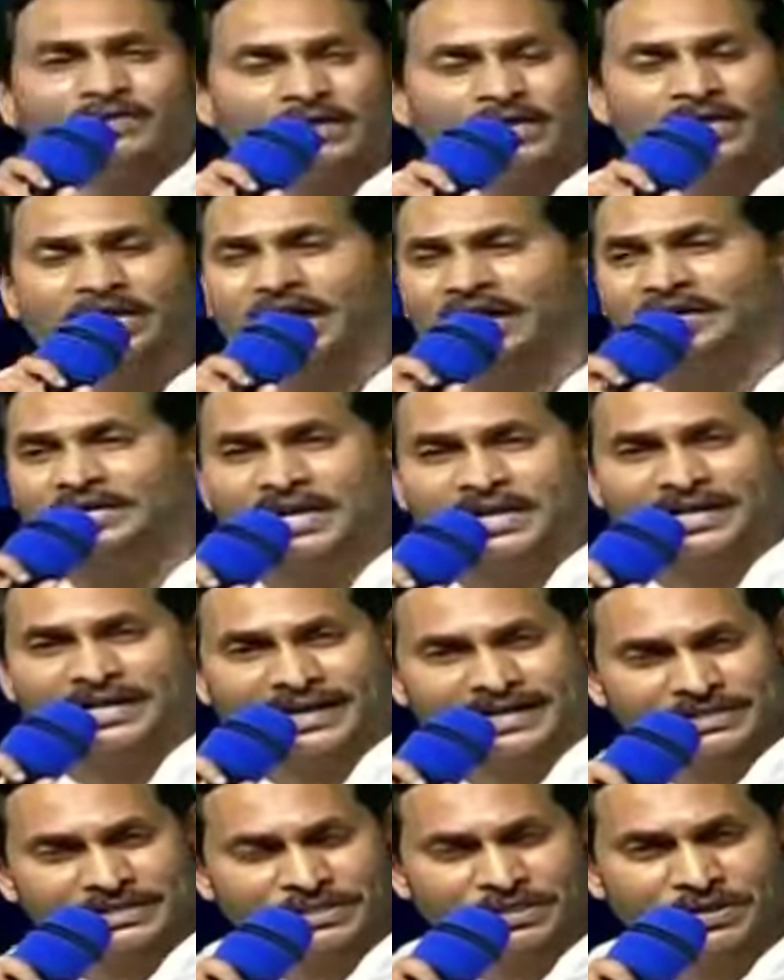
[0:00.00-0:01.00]
దీనికి అయ్యే
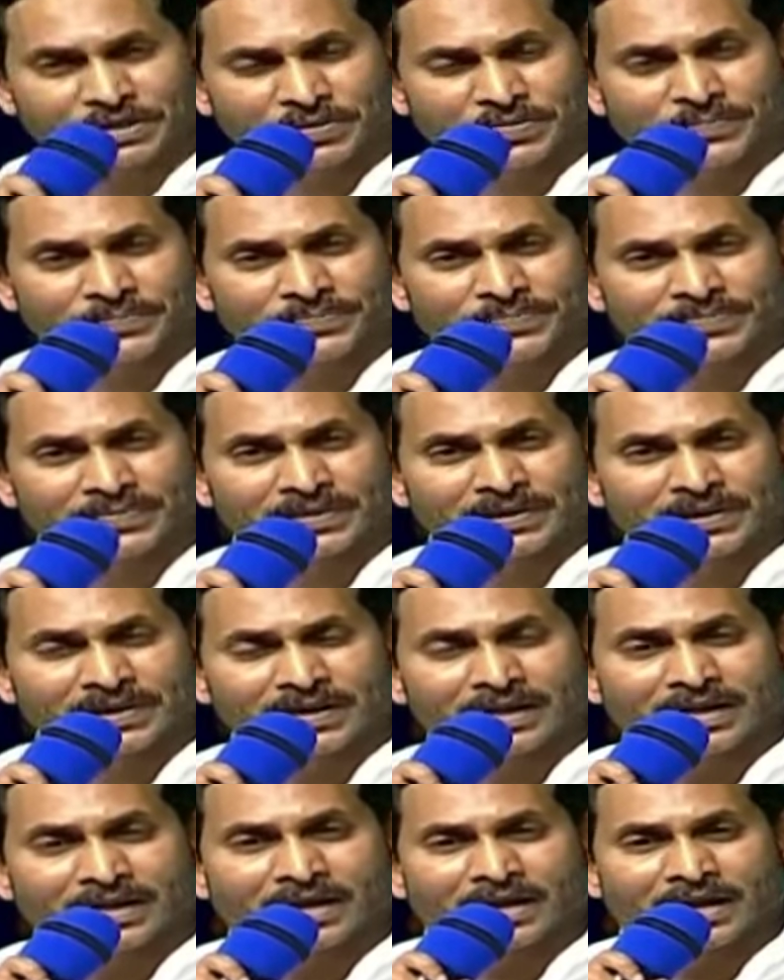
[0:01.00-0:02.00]
ఖర్చు
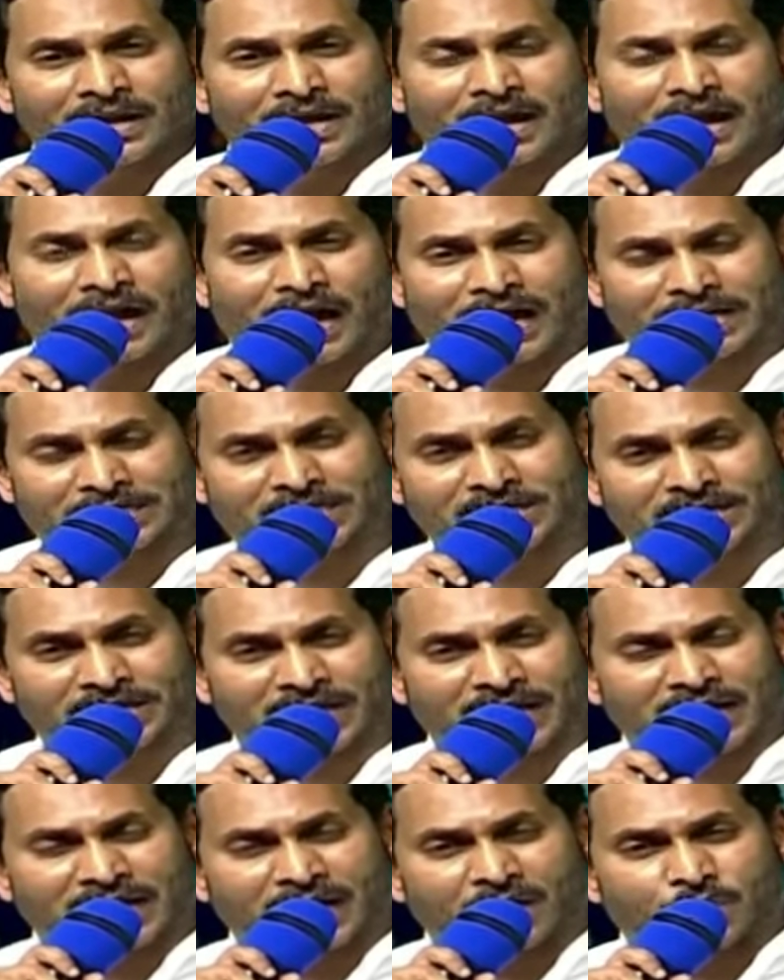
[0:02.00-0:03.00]

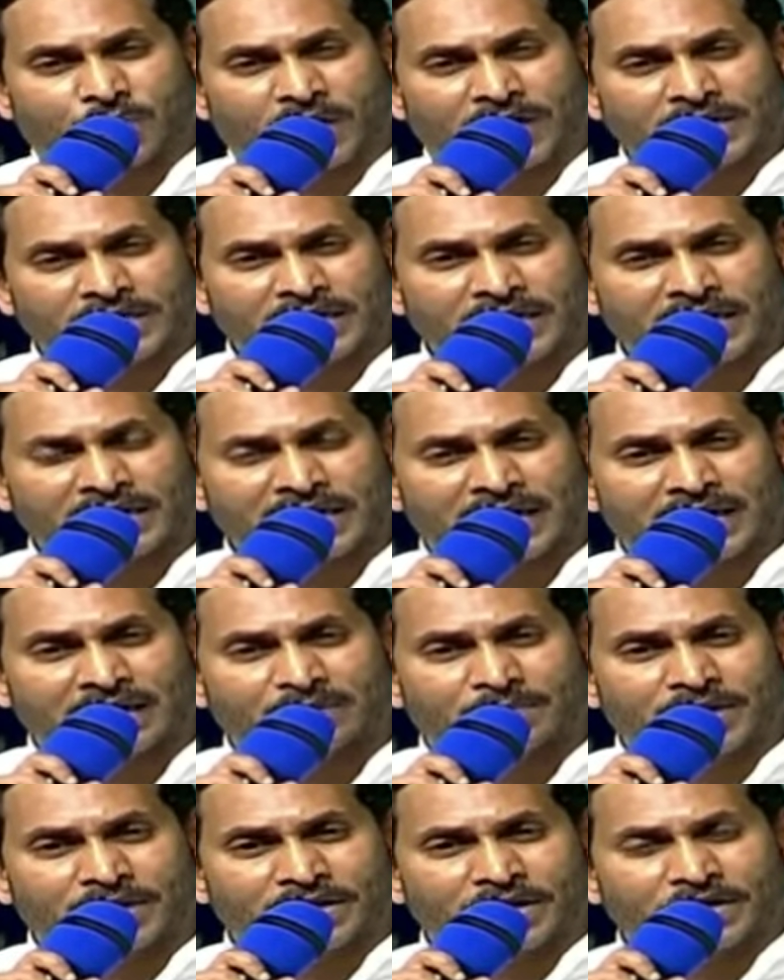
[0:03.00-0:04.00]
అక్షరాల వెయ్యి
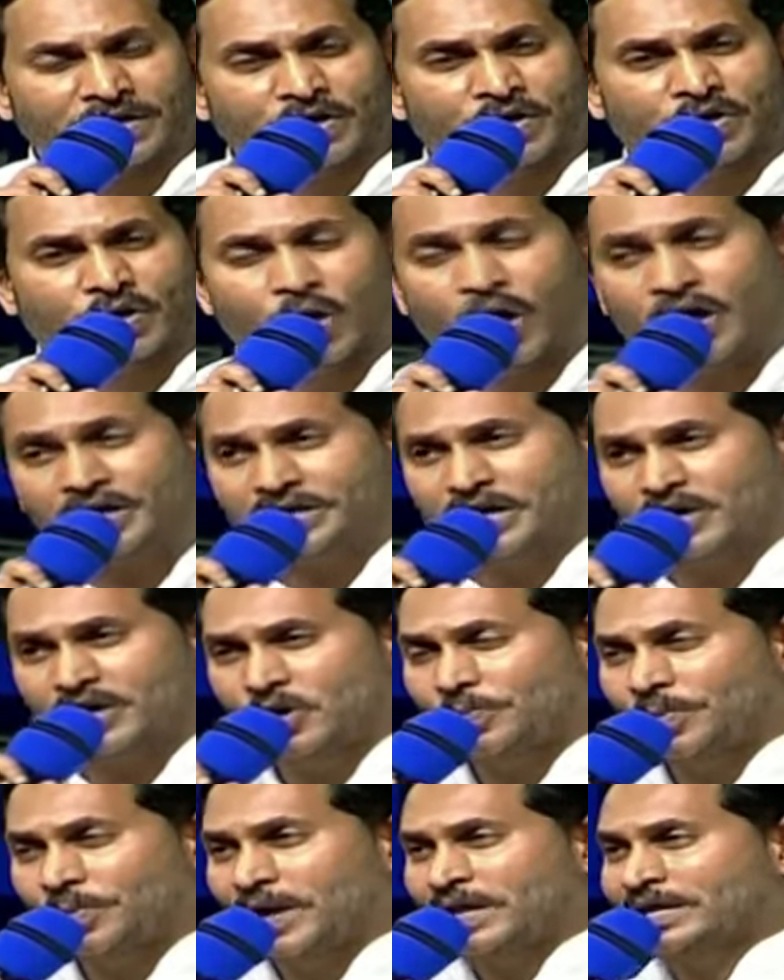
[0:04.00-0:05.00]
నలభై రెండు కోట్ల
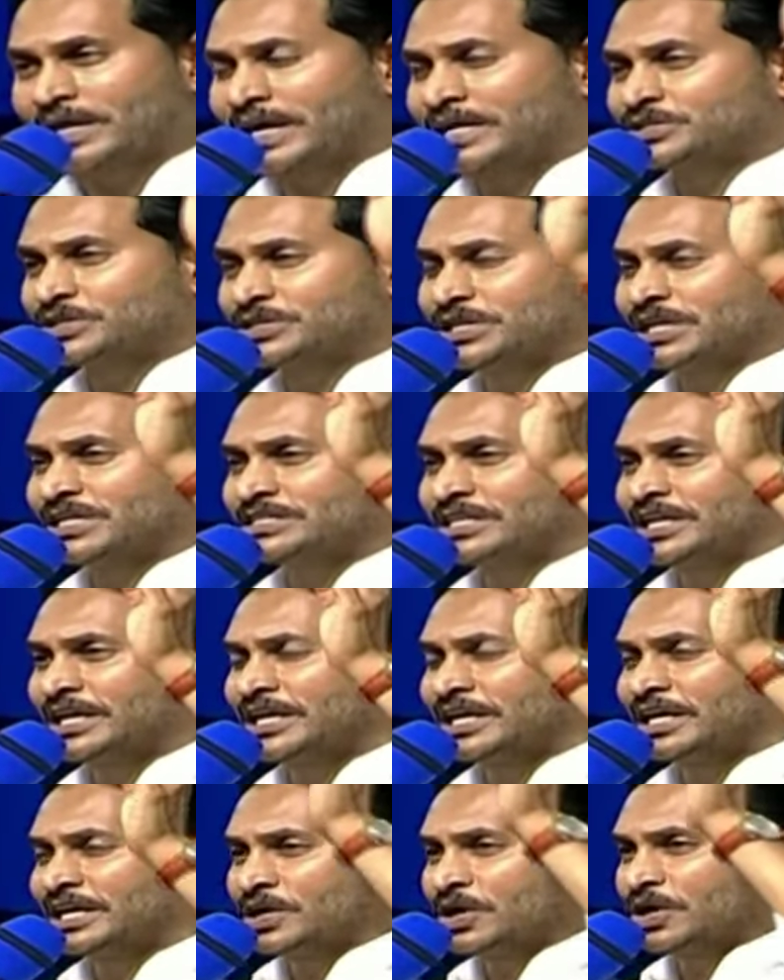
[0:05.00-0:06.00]
రూపాయలు ఖర్చు చేసి
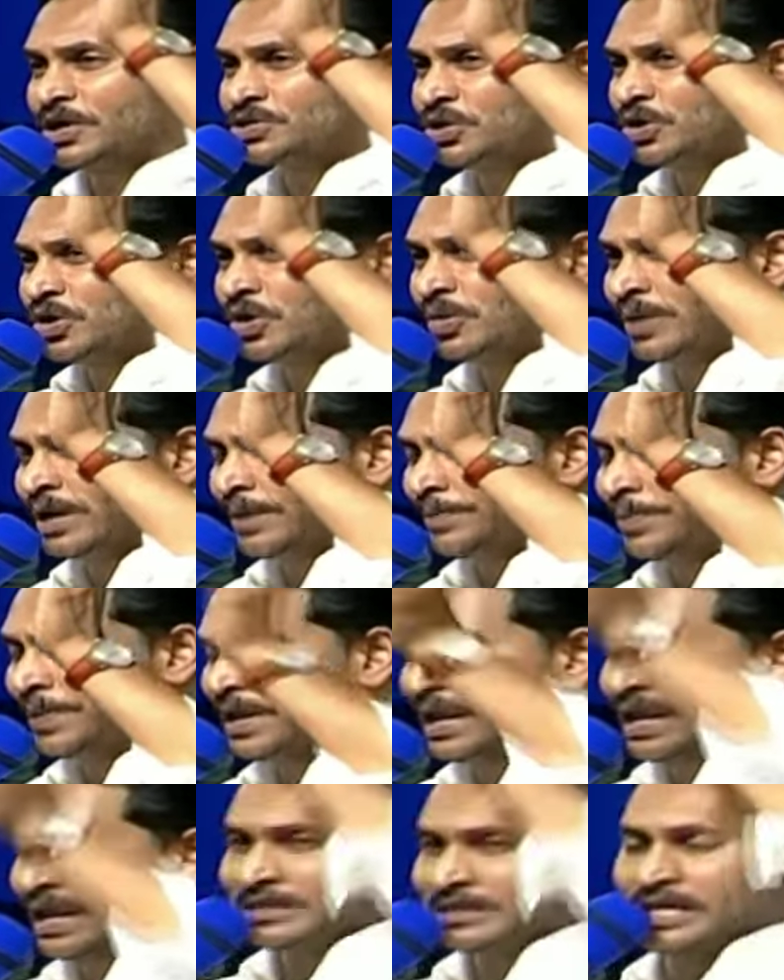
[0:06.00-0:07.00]
ఈరోజు మన
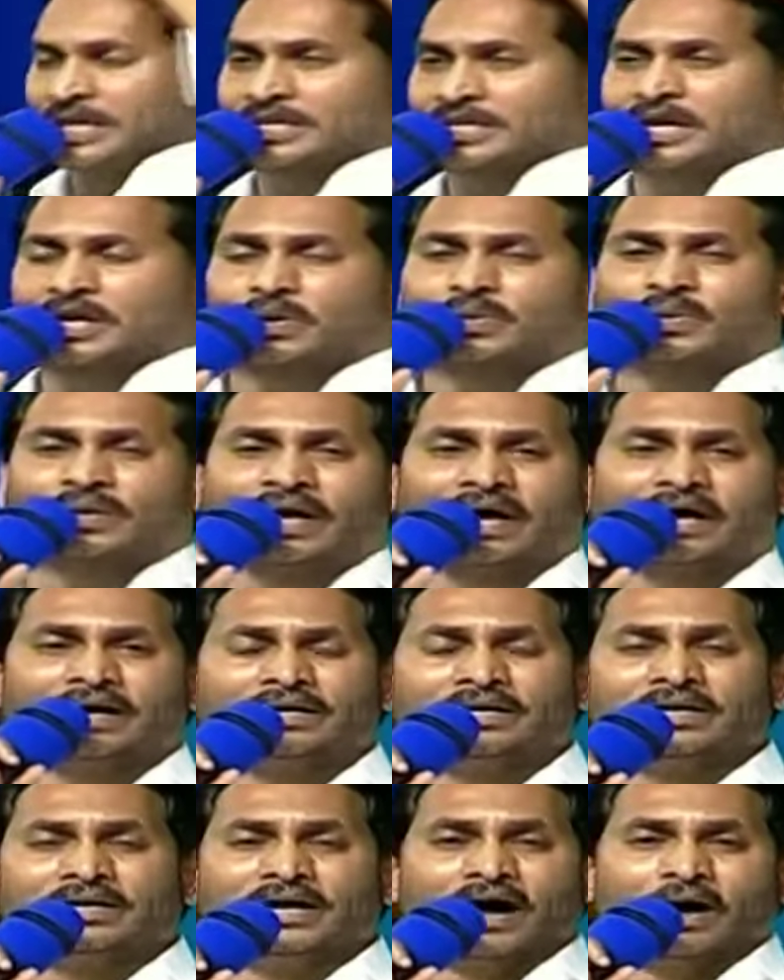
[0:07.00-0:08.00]
పిల్లలందరికీ కూడా
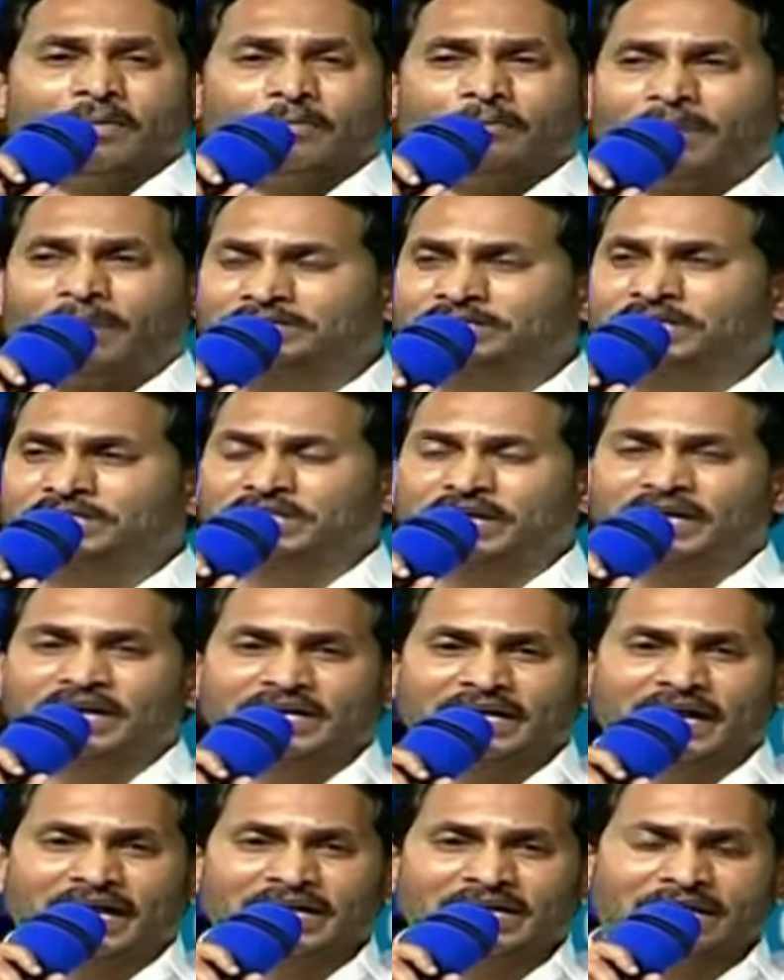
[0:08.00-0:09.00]
మంచి
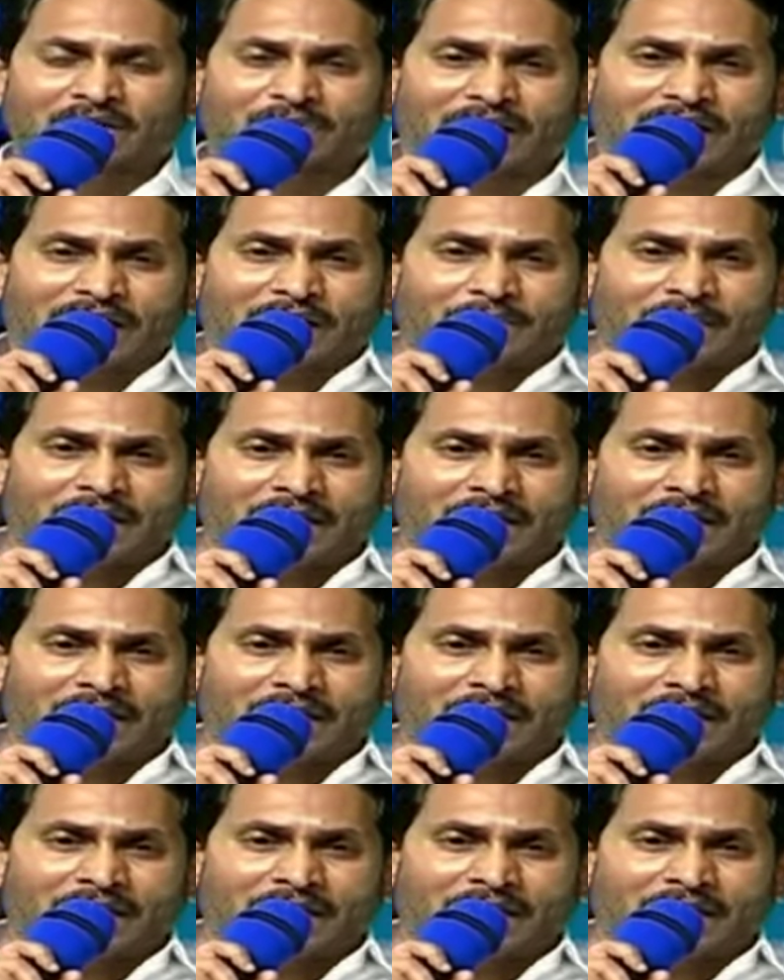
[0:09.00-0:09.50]
చేయడానికి వాళ్ళ